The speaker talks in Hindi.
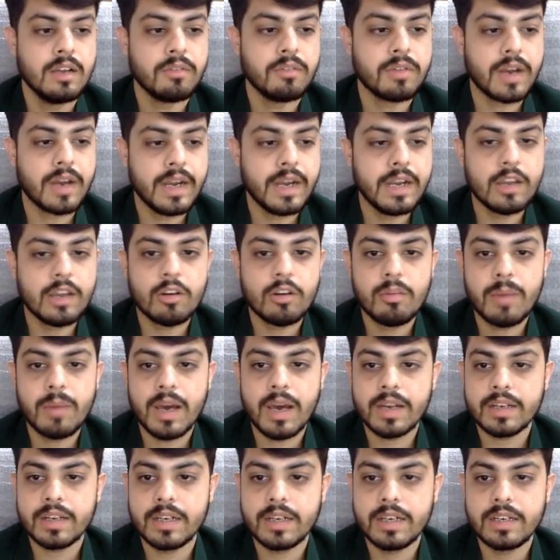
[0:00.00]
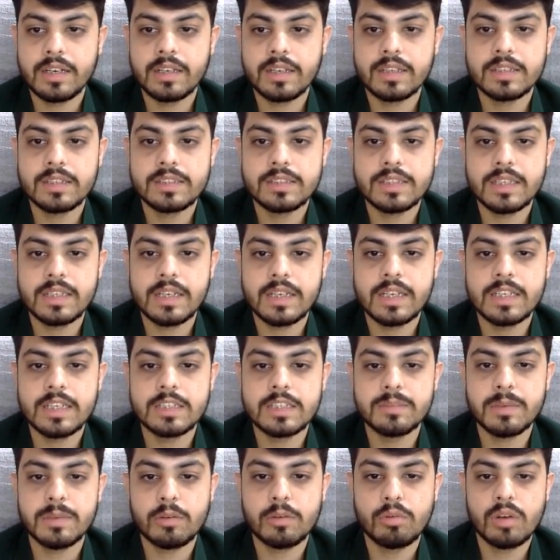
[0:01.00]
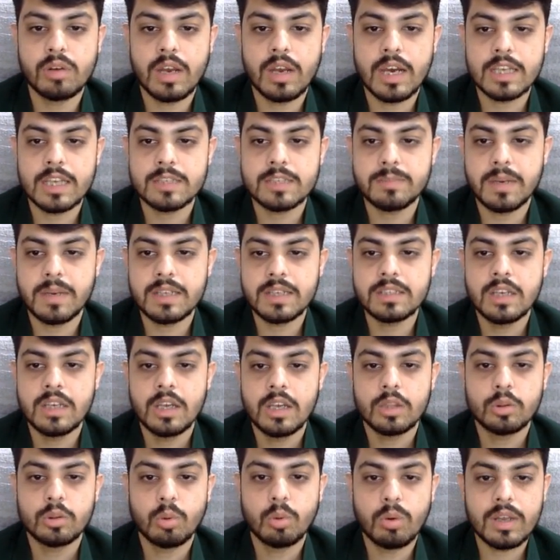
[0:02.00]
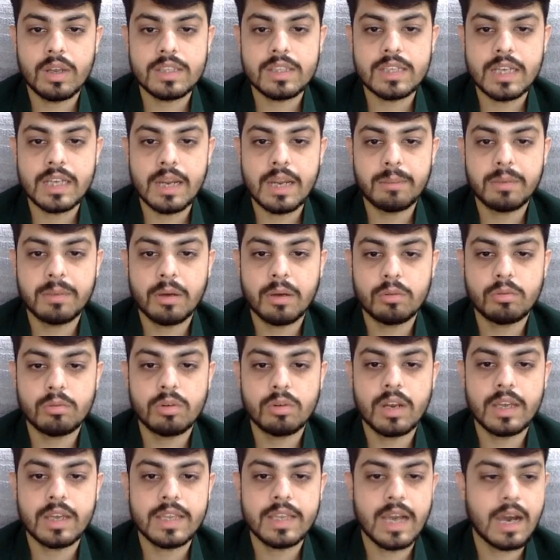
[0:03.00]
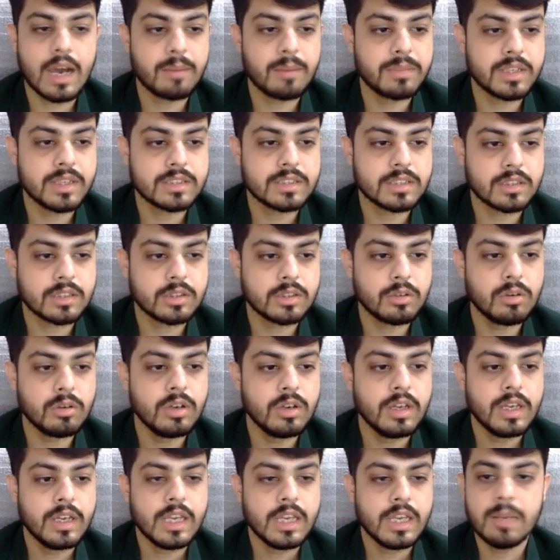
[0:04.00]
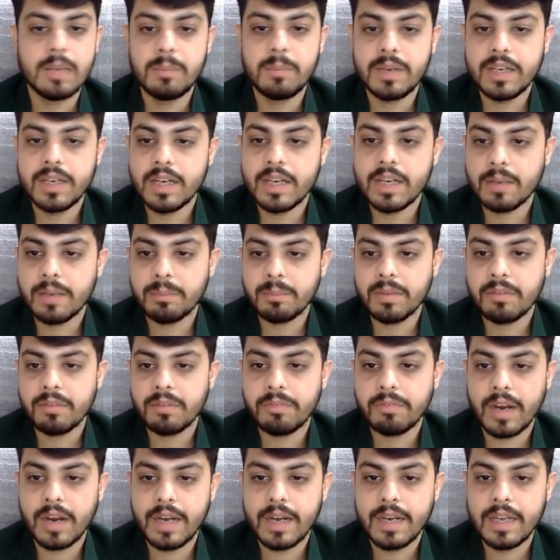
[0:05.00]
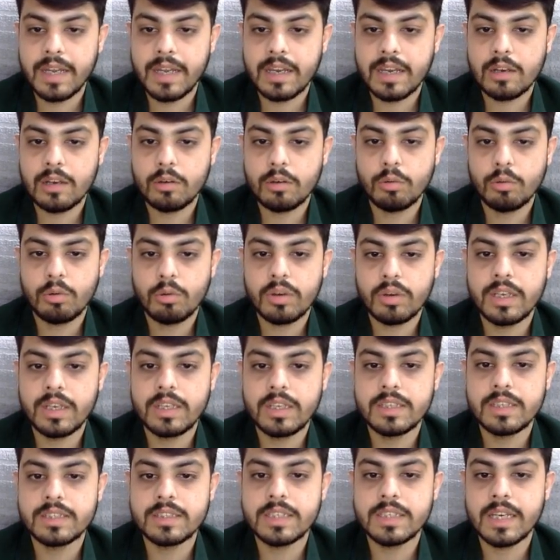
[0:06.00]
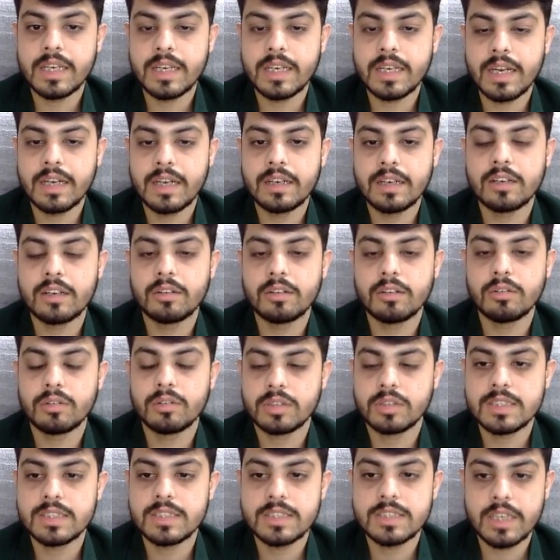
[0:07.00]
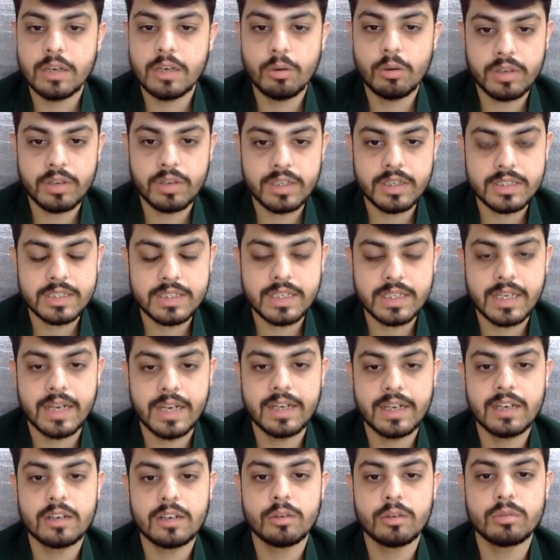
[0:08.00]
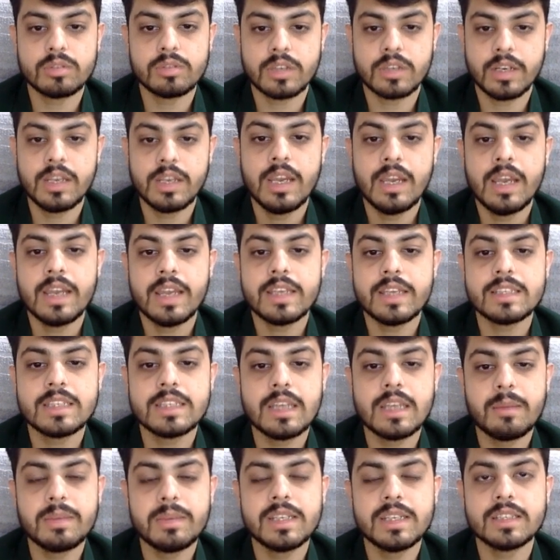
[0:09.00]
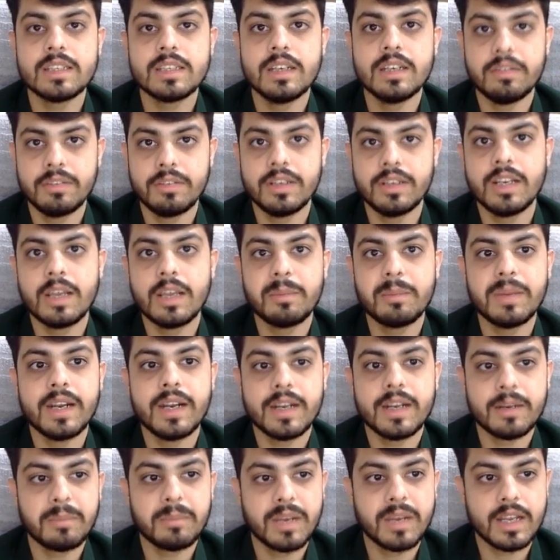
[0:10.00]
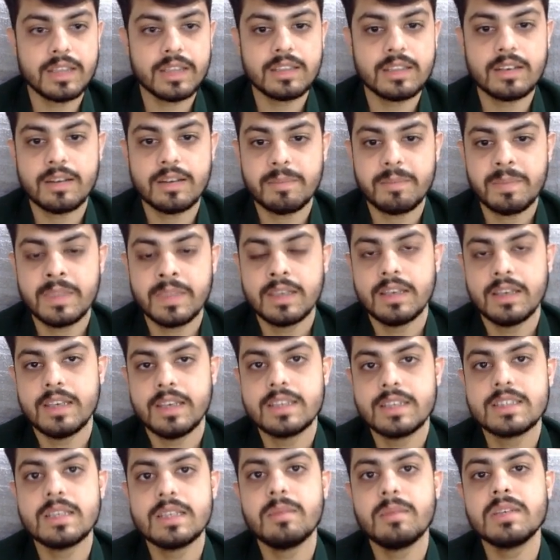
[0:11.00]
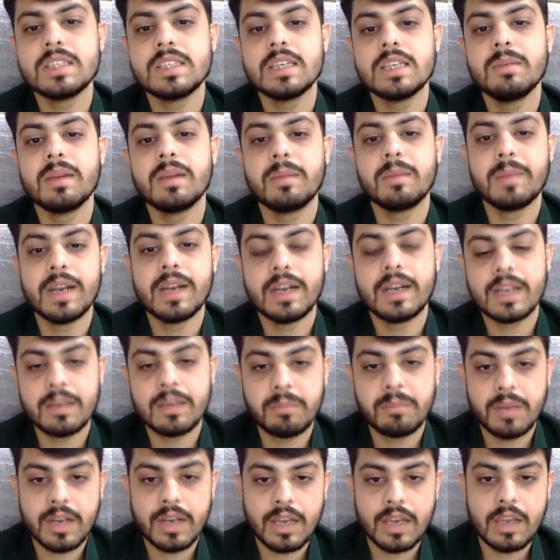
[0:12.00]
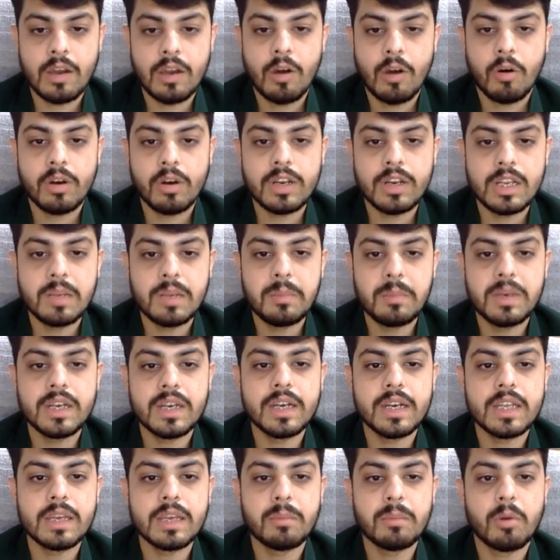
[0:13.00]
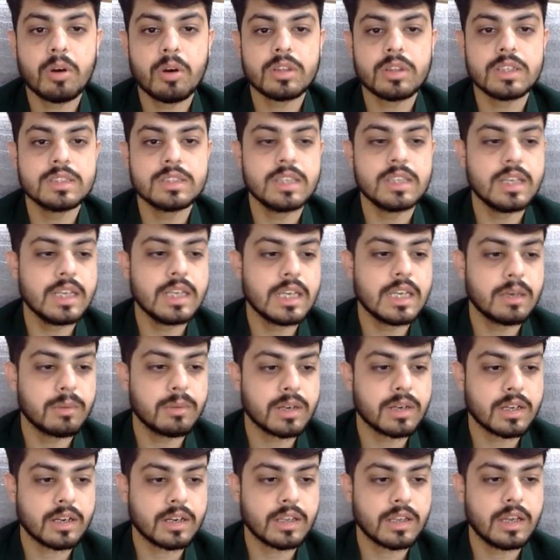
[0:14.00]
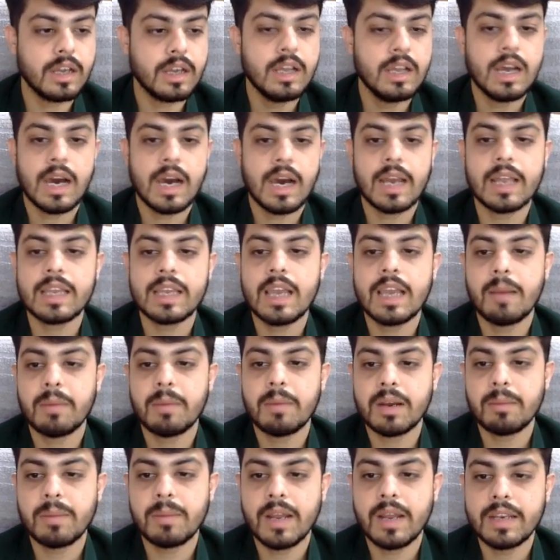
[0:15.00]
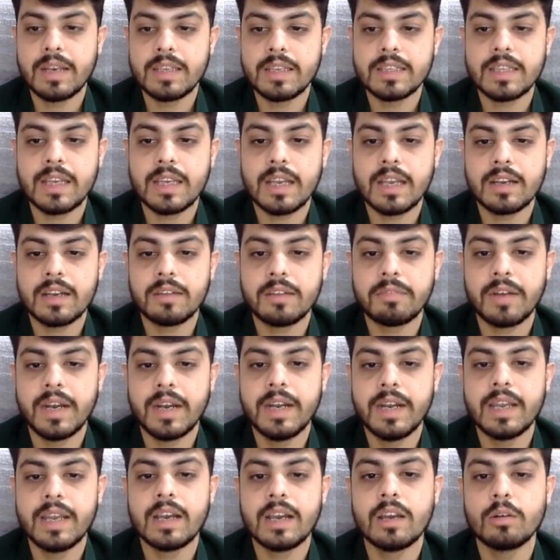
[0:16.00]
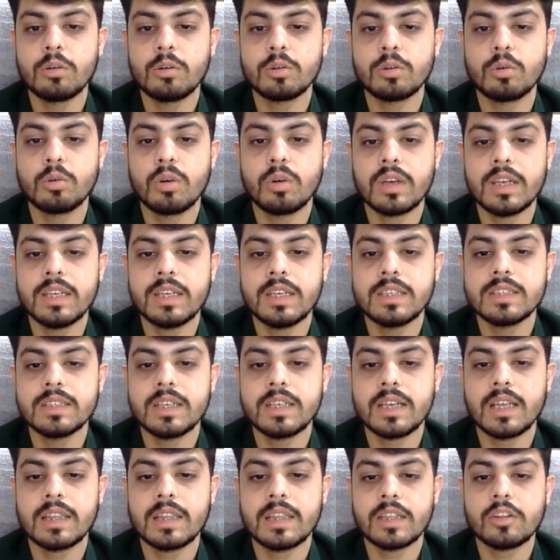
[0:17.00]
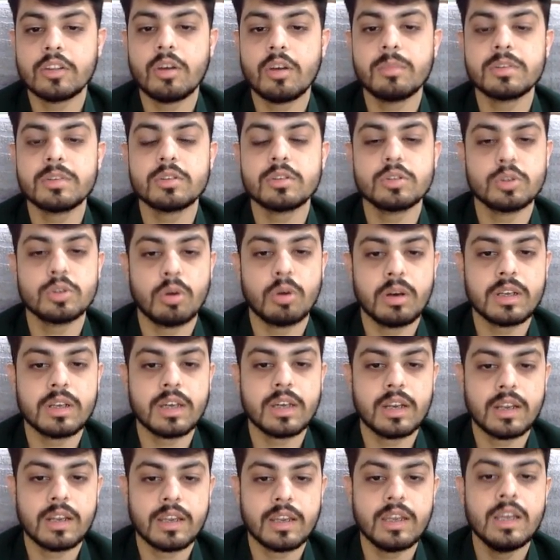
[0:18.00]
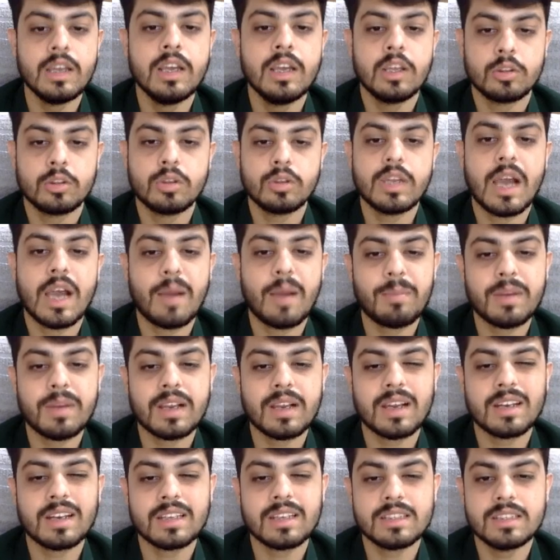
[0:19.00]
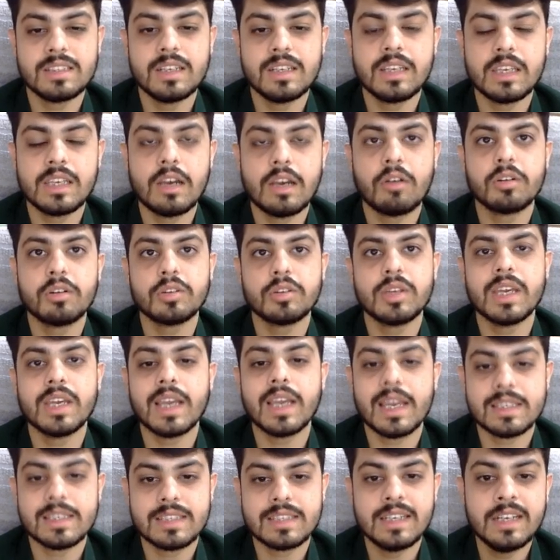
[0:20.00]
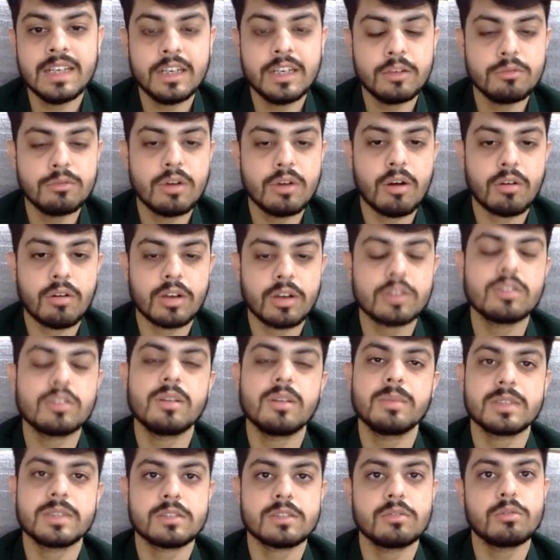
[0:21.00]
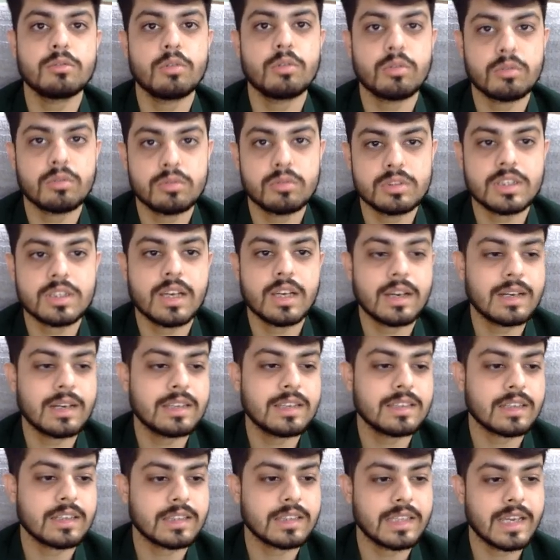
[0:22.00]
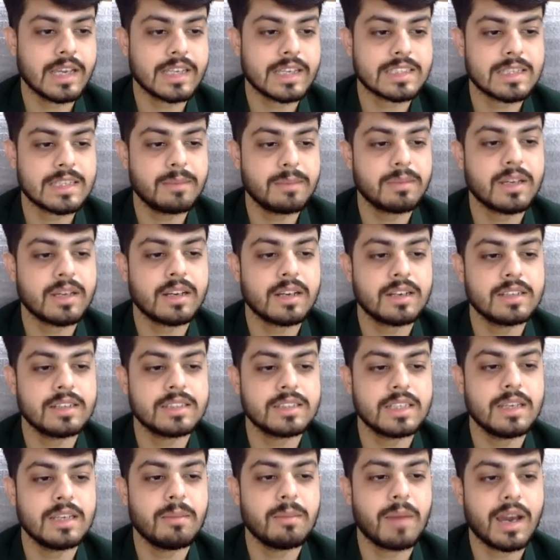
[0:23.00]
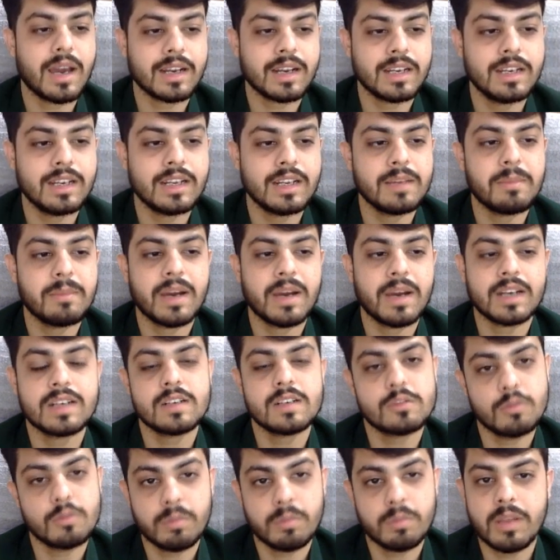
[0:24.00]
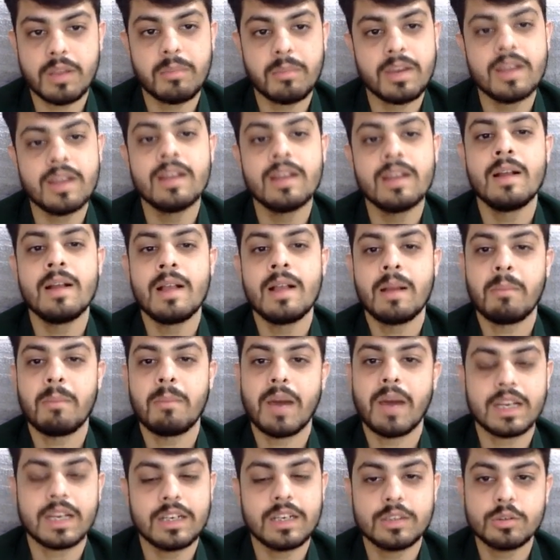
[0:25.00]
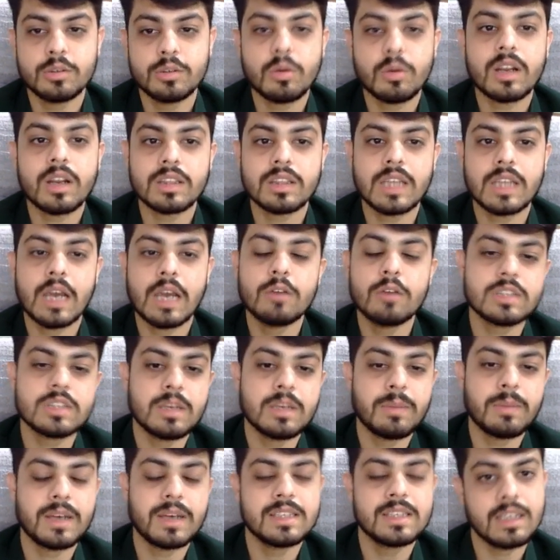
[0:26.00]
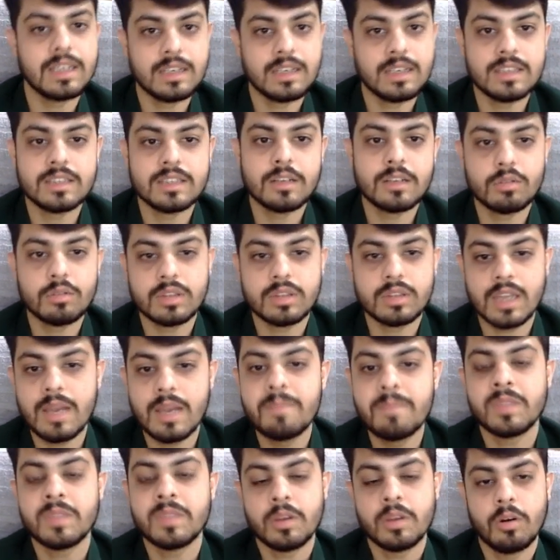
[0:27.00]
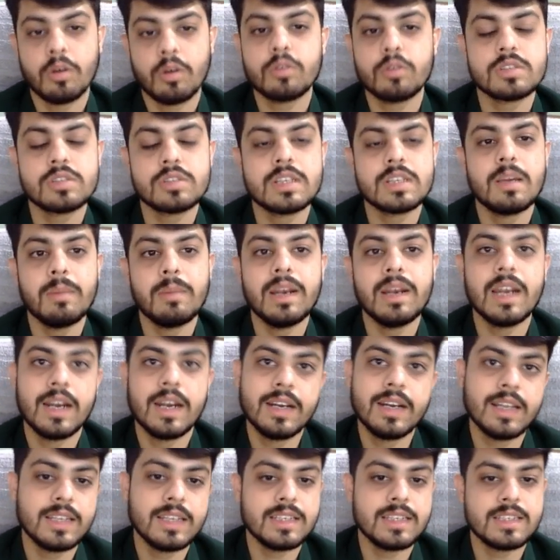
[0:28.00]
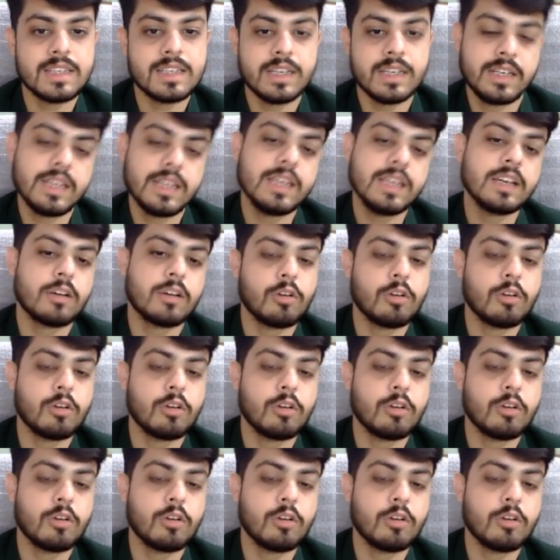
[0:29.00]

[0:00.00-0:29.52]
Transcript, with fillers: फ्राइडे को मार्केट इसी रेंज में खुला आसपास थोड़ा सा गैप डाउन खुला यहाँ आप देख सकते हो इमीडिएट अपना फ्राइडे का लो के नीचे एक कैंडल थर्सडे के लो के नीचे एक कैंडल क्लोज करी इसने भी जैसा निफ्टी ने एक बेटर ट्रैप बनाया था ना इसने भी सेम एक बेयर ट्रैप बनाया और इमीडिएट ये बहुत अच्छा रिकवर कर गया हालांकि हमारा प्लान ये था कि अगर फ्राइडे का लो तोड़ के नीचे निकलता है तो हम इसको शॉर्ट करेंगे तो यहाँ पे अगर किसी ने किया होगा तो एक ऐसे हिट हुआ होगा तो आप इसको कुछ कर नहीं सकते एक्सेप्ट करना चाहिए मार्केट है मार्केट सुप्रीम है मार्केट जो करता है उसके पास एक रीज़न होता है और उससे हमें लड़ना नहीं चाहिए ठीक है